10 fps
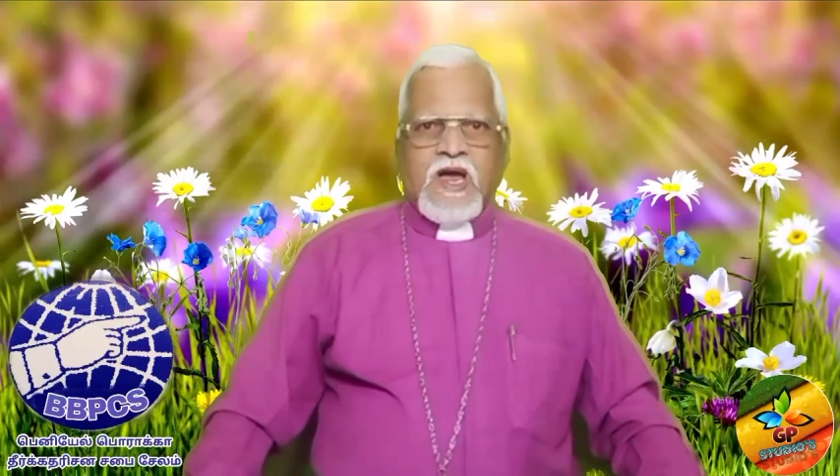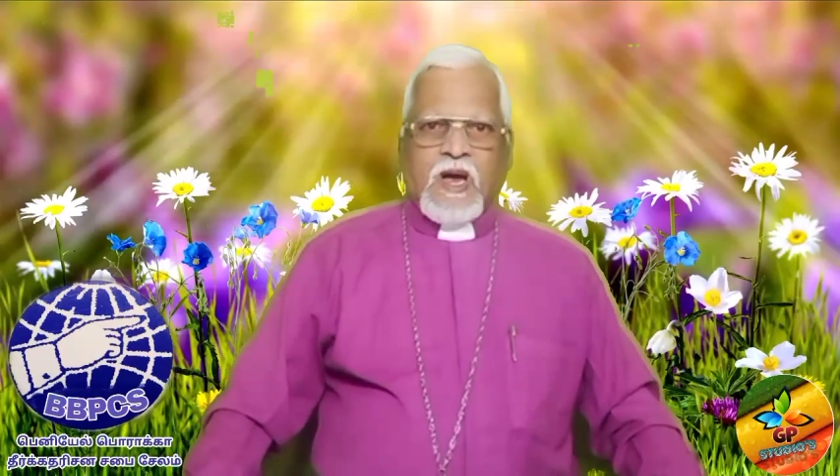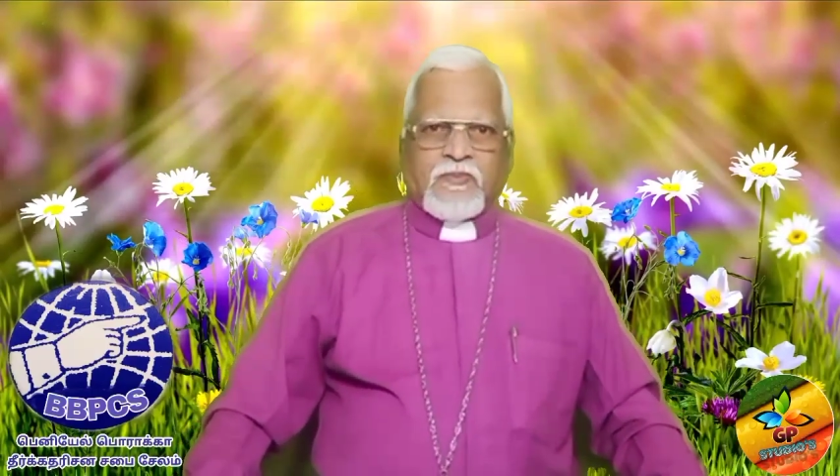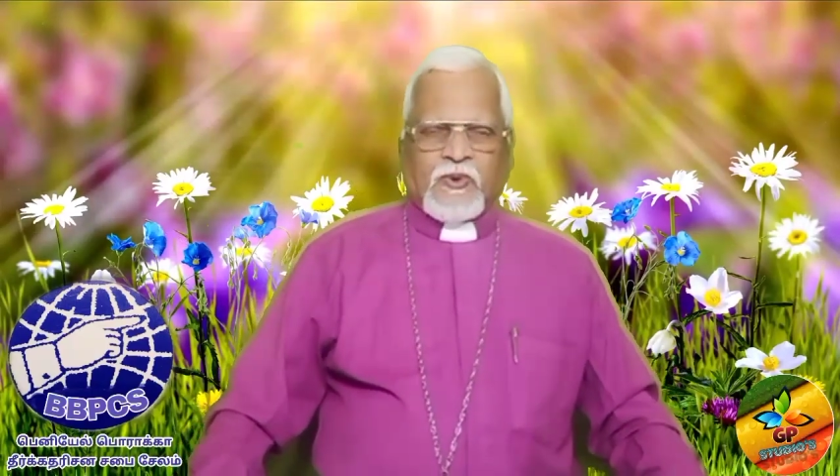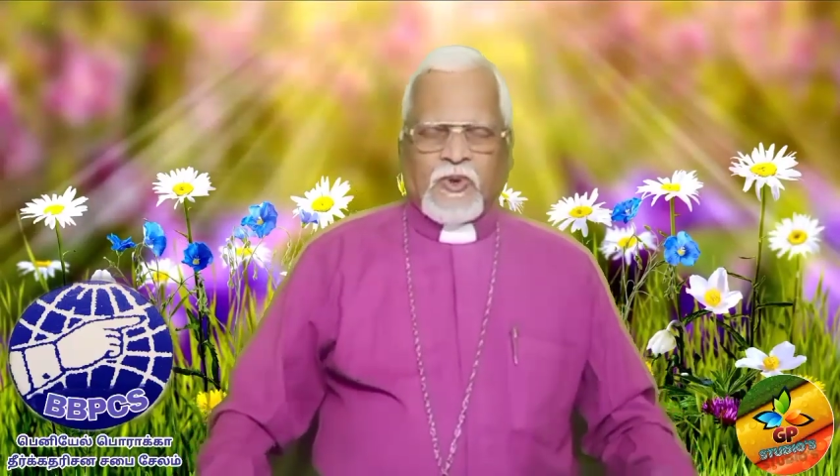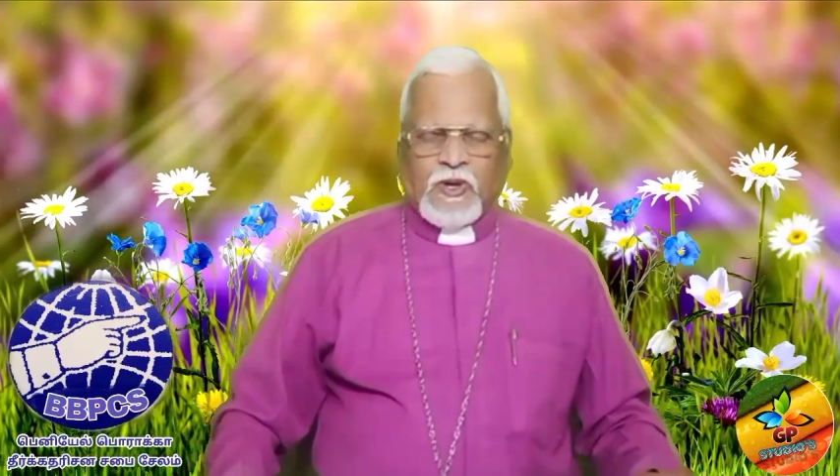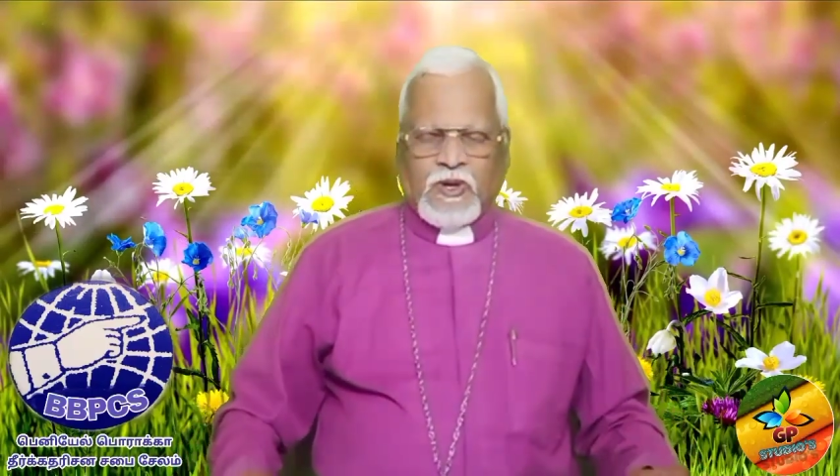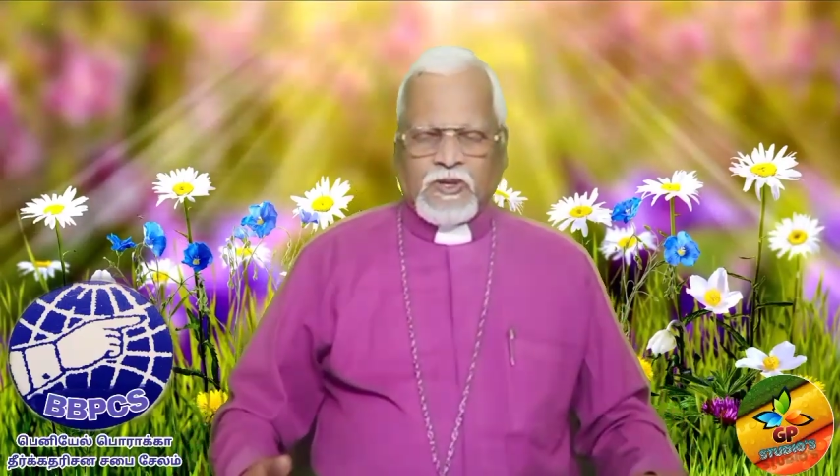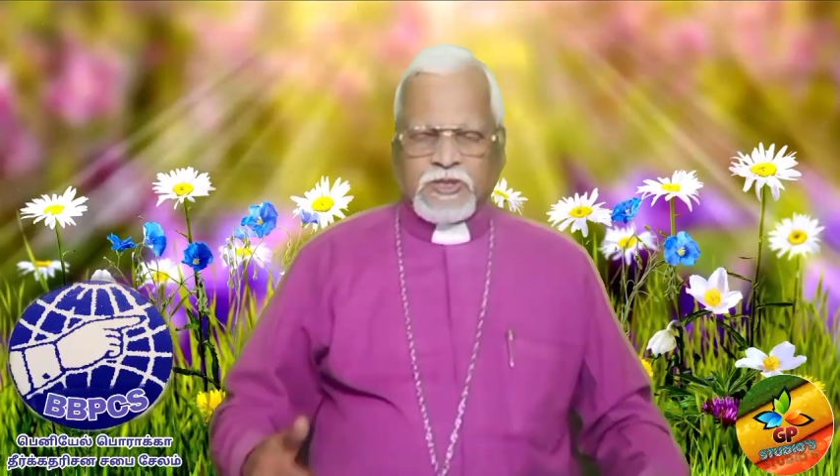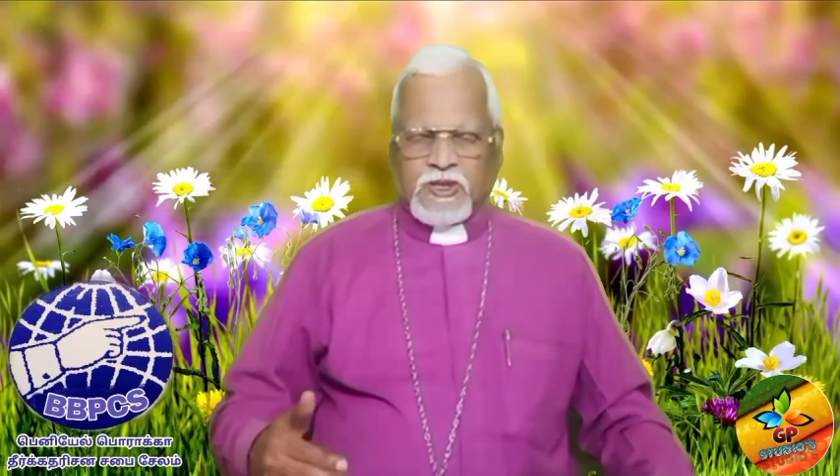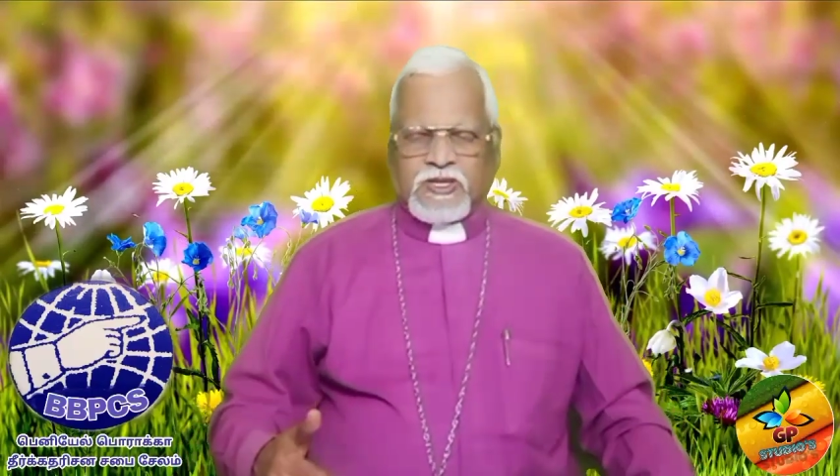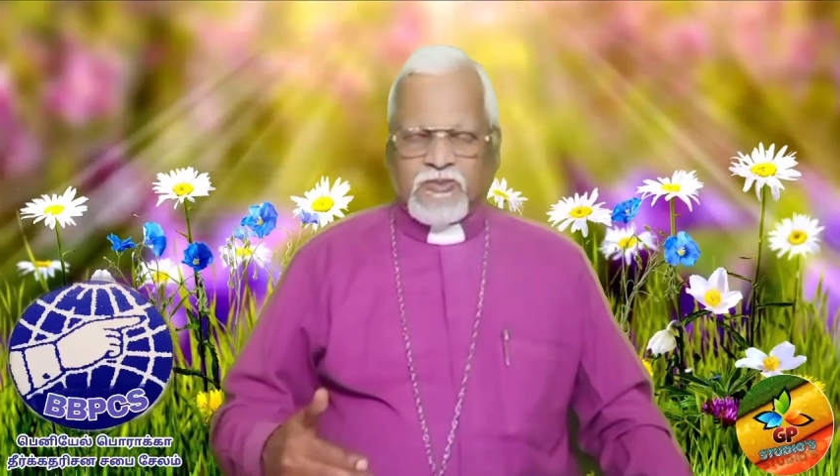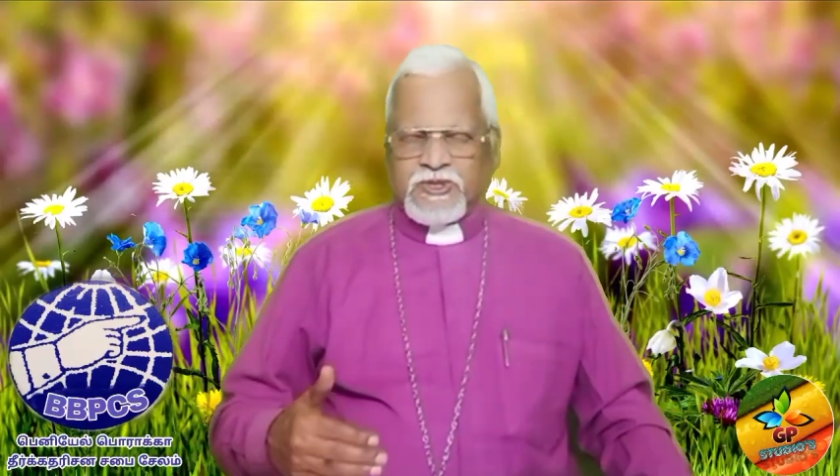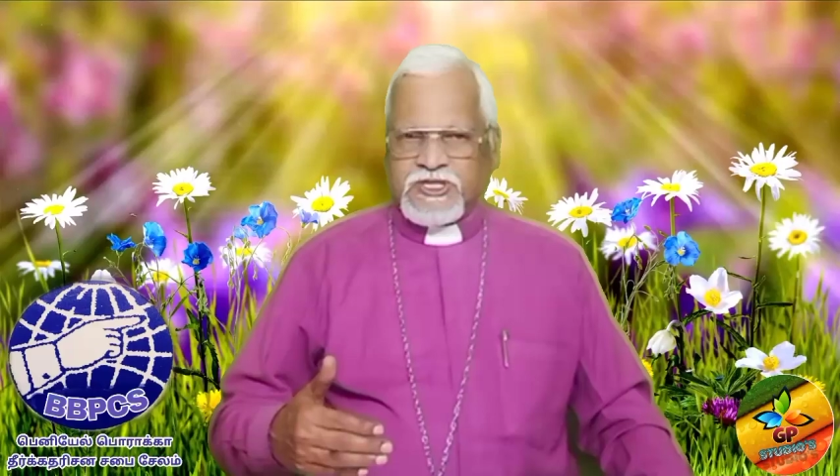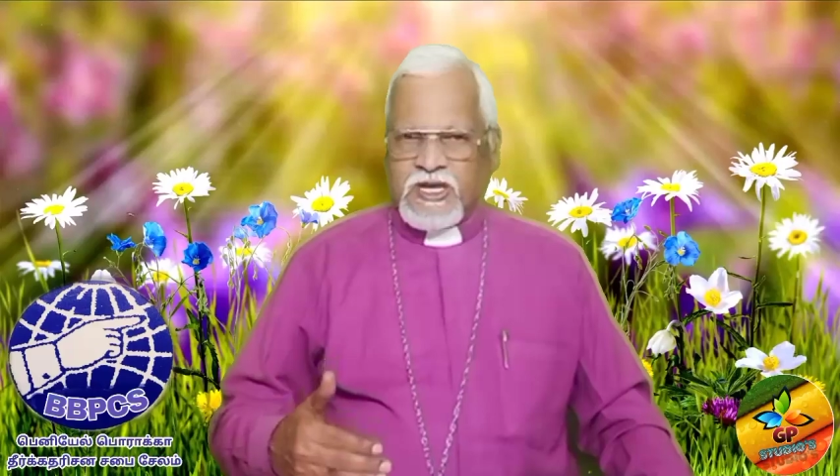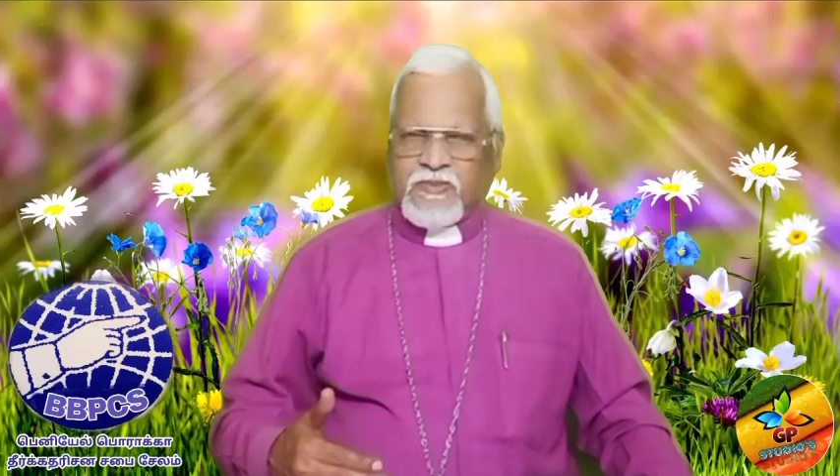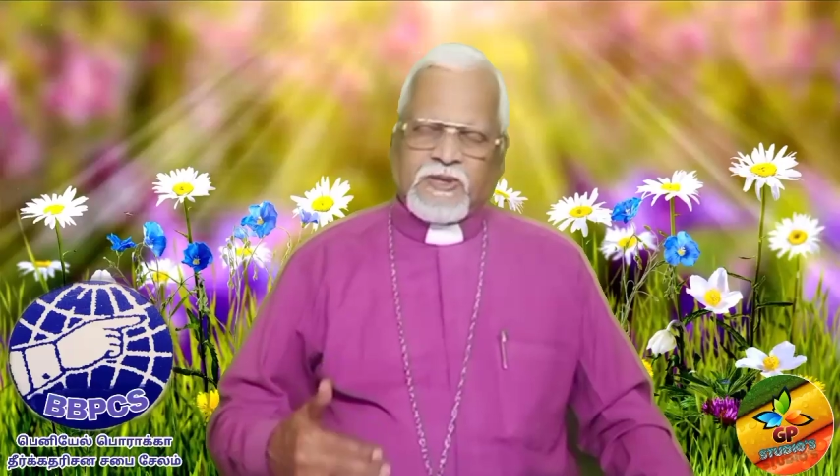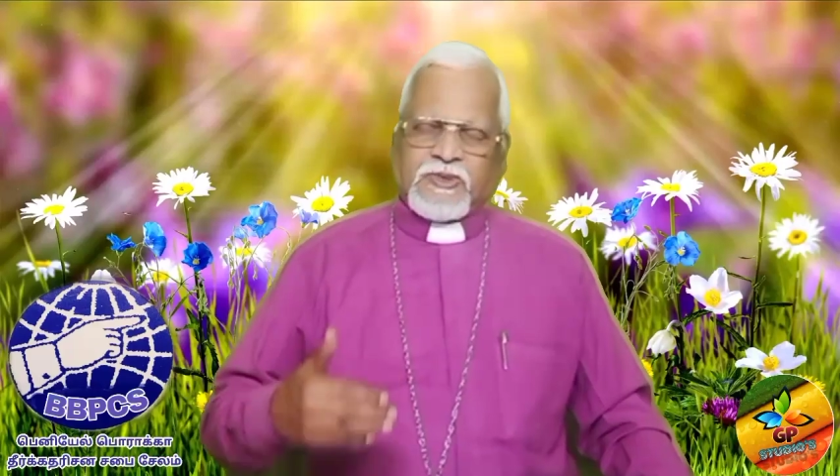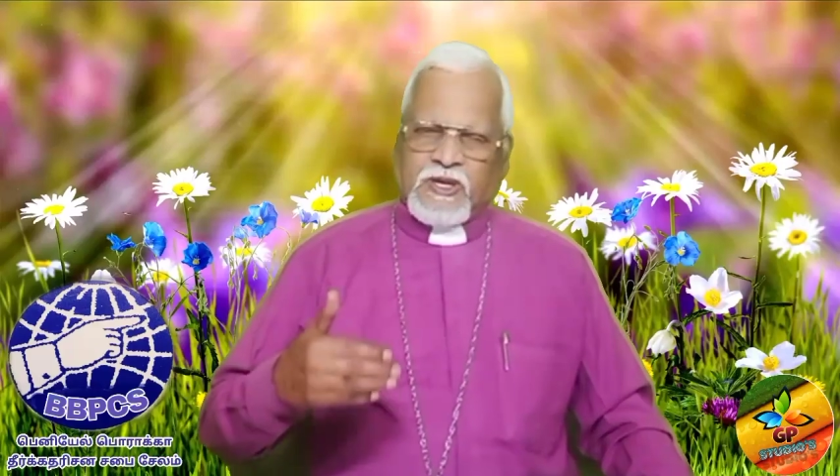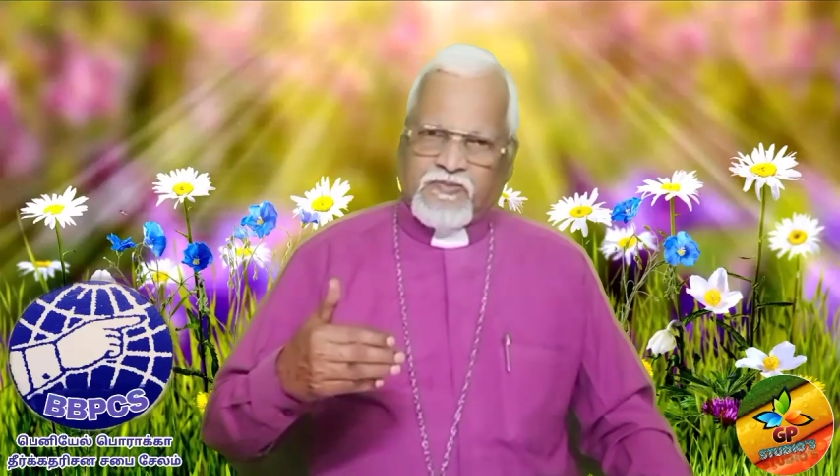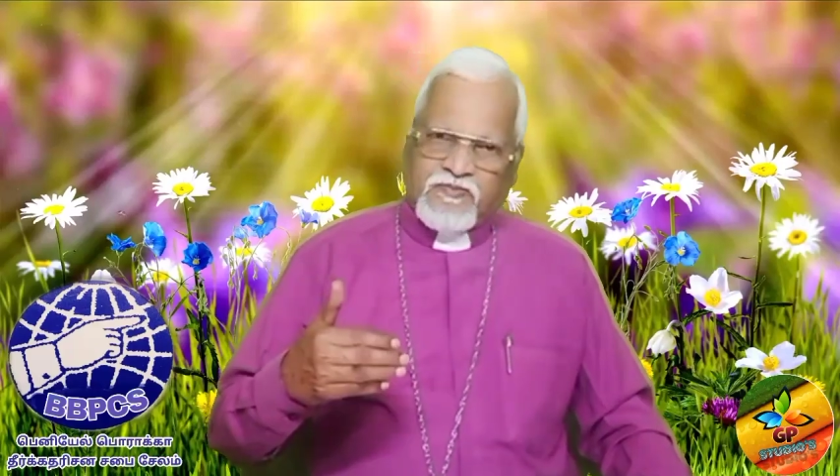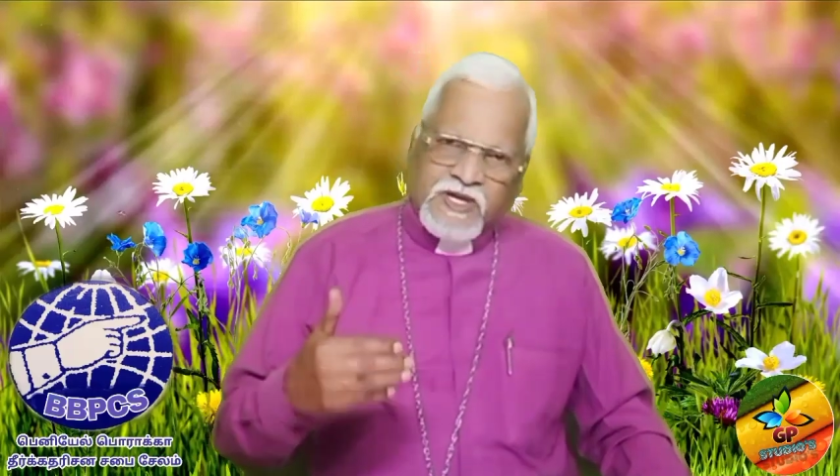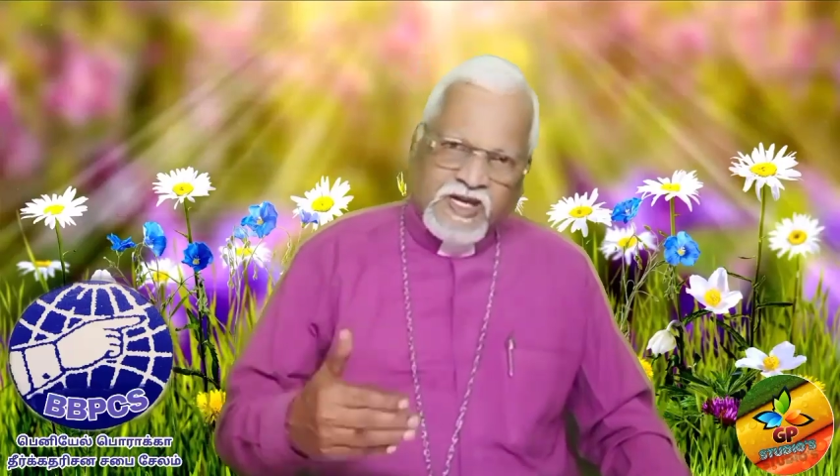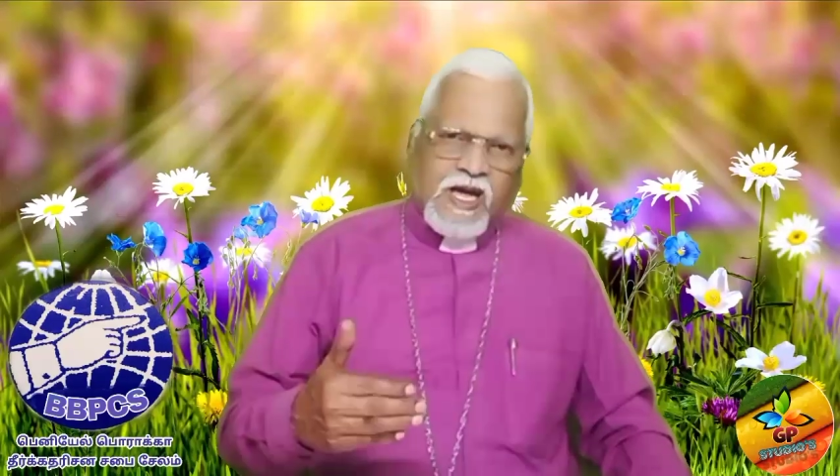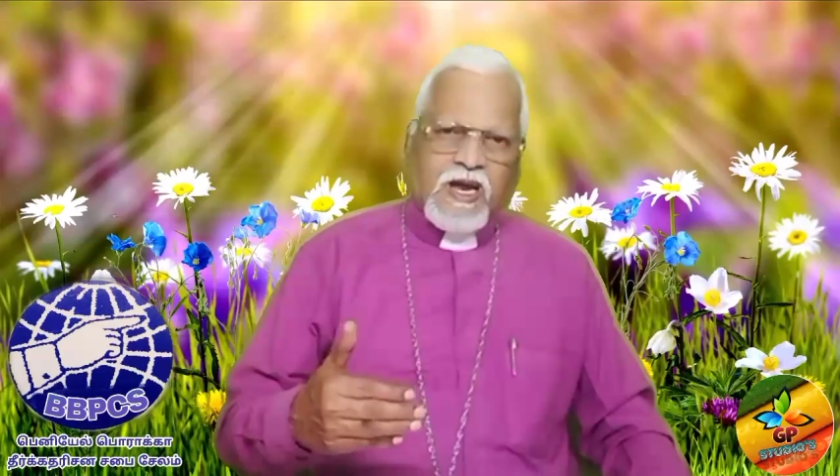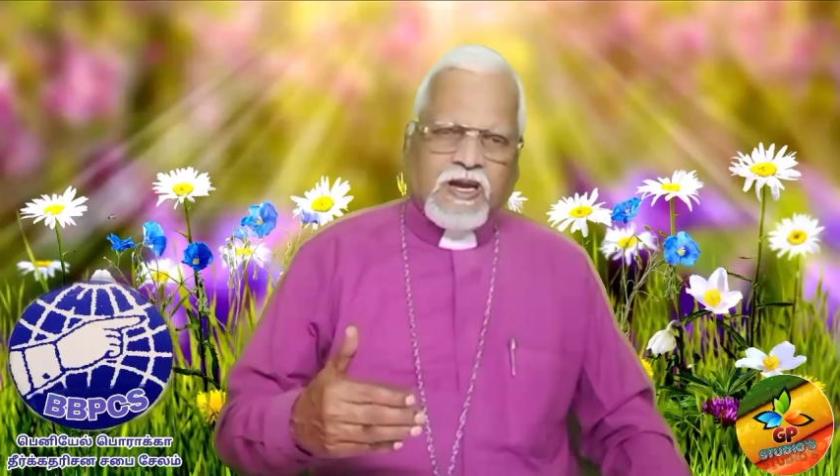அப்போ சோதன் ஜெபத்தை விட